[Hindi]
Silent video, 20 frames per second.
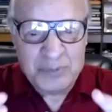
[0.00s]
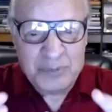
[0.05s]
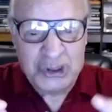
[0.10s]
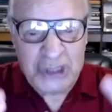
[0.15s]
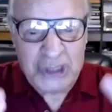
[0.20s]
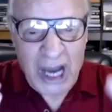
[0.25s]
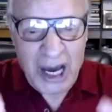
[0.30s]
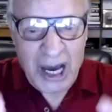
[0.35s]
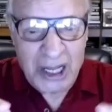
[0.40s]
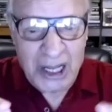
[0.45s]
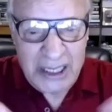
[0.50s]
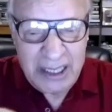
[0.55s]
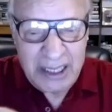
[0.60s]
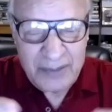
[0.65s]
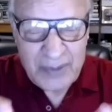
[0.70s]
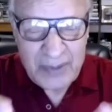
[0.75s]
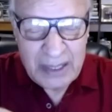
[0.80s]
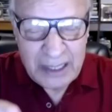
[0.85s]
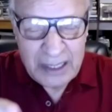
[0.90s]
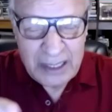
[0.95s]
जाहली
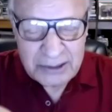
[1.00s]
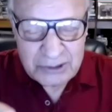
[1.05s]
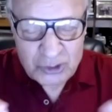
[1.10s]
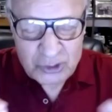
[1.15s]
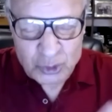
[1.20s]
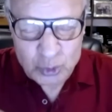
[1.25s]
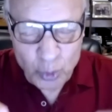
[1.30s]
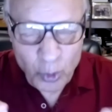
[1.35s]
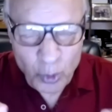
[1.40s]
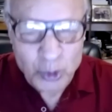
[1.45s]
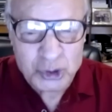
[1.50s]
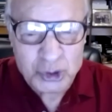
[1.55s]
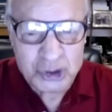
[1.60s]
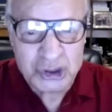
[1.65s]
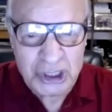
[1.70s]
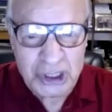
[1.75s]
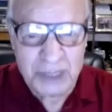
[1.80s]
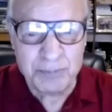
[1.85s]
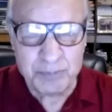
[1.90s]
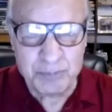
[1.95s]
सोच
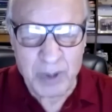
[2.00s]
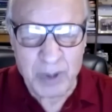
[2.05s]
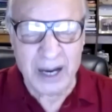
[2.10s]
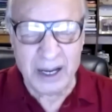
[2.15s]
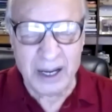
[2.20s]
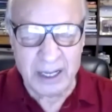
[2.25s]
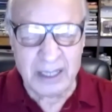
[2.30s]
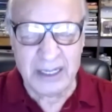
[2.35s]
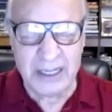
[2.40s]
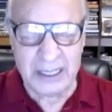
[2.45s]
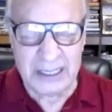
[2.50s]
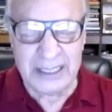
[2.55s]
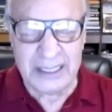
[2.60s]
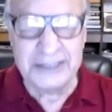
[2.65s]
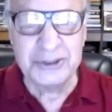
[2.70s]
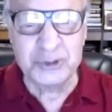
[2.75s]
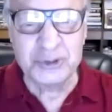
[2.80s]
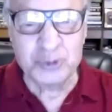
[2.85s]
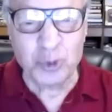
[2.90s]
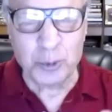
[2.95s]
से बाहर निकले
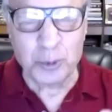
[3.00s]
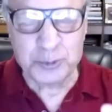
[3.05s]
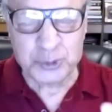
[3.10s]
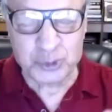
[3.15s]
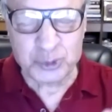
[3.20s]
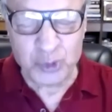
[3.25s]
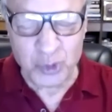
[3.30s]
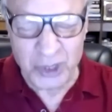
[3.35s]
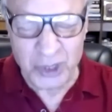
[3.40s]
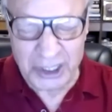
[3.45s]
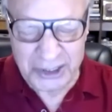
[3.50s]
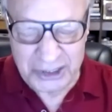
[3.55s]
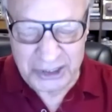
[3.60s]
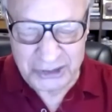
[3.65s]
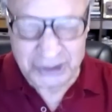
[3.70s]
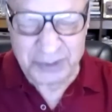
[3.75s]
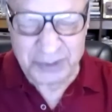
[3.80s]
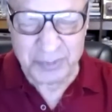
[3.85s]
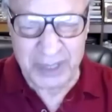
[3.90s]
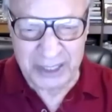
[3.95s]
जिसको
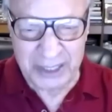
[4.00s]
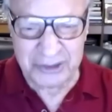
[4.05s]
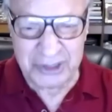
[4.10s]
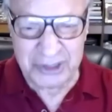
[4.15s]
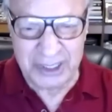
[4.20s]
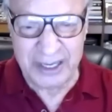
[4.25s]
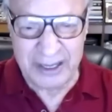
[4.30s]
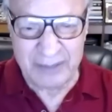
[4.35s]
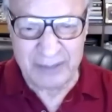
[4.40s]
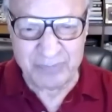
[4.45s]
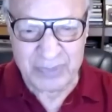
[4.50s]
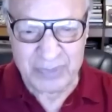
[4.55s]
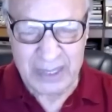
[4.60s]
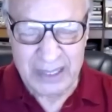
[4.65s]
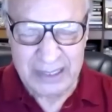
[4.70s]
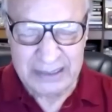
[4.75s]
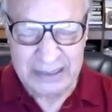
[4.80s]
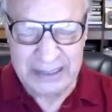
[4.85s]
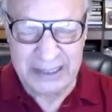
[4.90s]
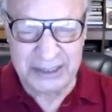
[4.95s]
फ्लोरेंटिज्म कहते हैं
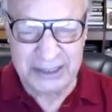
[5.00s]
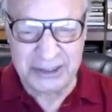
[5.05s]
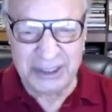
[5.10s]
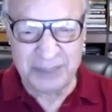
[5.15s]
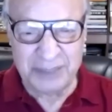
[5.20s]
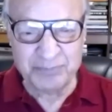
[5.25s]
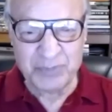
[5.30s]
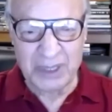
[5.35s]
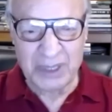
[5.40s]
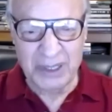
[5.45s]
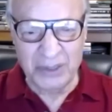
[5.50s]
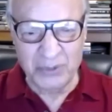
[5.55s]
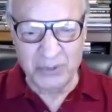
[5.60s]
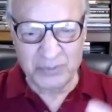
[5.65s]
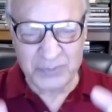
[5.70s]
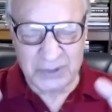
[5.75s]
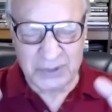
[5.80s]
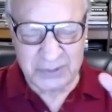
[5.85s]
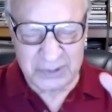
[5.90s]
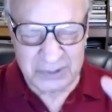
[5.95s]
ठीक है जी
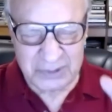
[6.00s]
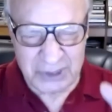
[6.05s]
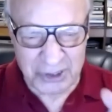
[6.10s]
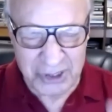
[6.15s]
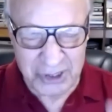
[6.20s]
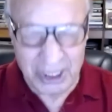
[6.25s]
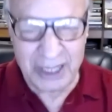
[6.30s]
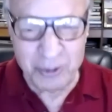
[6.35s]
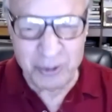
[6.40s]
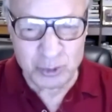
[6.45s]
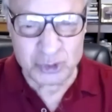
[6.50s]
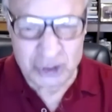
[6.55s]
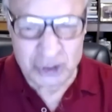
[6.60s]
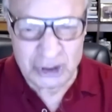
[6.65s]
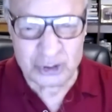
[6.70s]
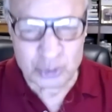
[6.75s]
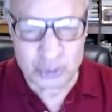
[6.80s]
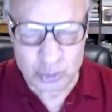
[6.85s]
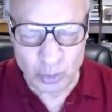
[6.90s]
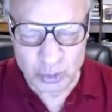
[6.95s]
दकियानूसी
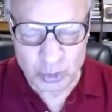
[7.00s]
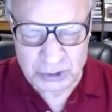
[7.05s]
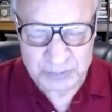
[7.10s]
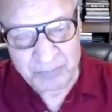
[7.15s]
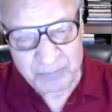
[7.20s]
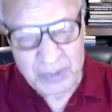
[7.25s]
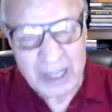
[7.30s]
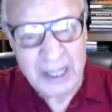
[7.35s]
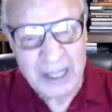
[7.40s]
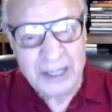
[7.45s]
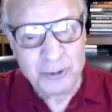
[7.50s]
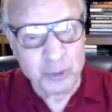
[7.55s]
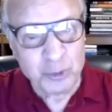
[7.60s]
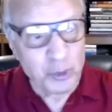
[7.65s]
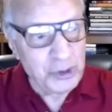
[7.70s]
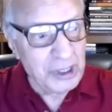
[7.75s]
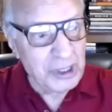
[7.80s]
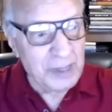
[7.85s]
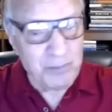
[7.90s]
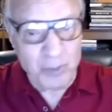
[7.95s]
सोच तो
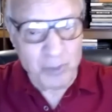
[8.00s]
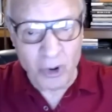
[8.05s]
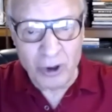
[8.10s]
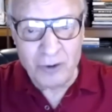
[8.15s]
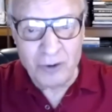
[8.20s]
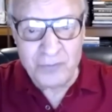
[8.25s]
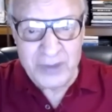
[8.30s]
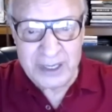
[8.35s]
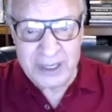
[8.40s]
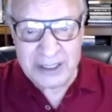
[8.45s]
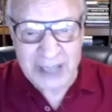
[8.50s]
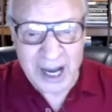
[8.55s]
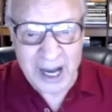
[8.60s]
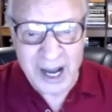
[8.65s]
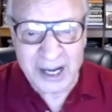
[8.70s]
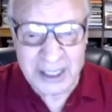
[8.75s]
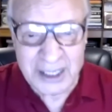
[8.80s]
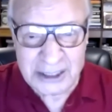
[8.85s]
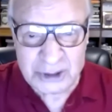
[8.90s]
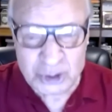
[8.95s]
ये मौलवी कहाँ
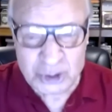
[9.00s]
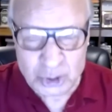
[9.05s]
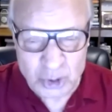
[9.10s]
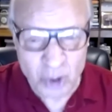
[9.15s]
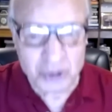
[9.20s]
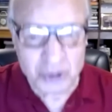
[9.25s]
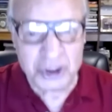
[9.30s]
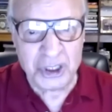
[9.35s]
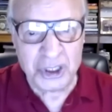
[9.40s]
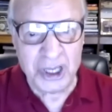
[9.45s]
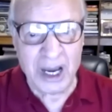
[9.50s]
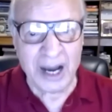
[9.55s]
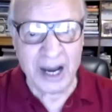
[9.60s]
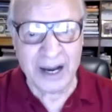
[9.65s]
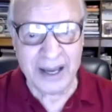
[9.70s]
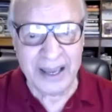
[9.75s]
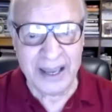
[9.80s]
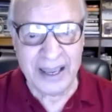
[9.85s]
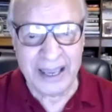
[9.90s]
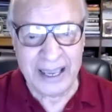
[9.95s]
के चौधरी आ
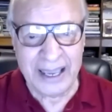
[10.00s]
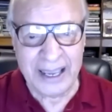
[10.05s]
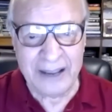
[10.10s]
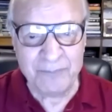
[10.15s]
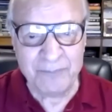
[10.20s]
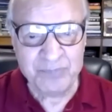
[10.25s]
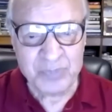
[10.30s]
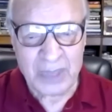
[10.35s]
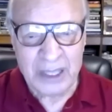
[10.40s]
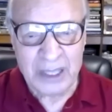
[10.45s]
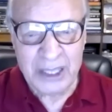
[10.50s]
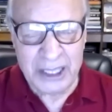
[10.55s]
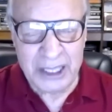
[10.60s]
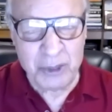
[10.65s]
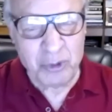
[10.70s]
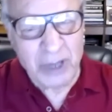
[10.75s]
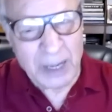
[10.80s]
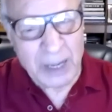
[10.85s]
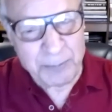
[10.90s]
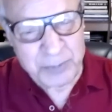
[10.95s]
गए हैं
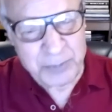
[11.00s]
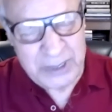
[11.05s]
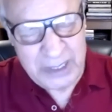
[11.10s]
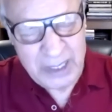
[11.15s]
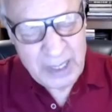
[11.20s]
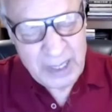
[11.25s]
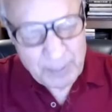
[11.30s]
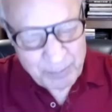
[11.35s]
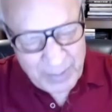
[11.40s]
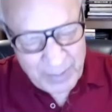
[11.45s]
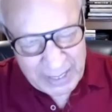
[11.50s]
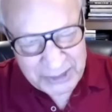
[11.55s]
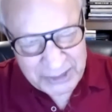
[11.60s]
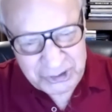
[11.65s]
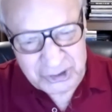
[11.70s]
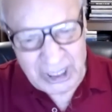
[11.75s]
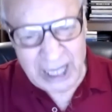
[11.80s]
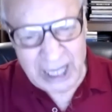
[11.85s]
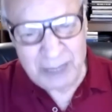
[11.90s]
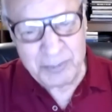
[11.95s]
इन्होंने अपनी
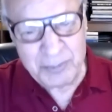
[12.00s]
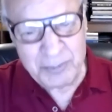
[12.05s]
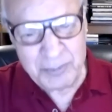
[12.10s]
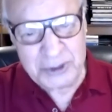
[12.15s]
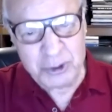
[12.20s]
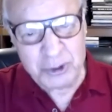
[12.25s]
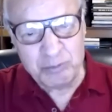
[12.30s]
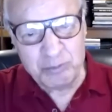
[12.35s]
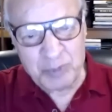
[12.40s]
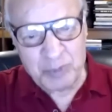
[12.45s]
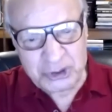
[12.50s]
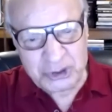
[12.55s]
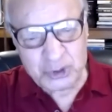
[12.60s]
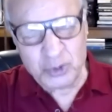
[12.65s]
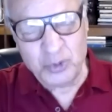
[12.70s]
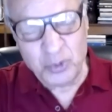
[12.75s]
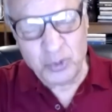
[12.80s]
पाकिस्तान में तो मस्जिदों को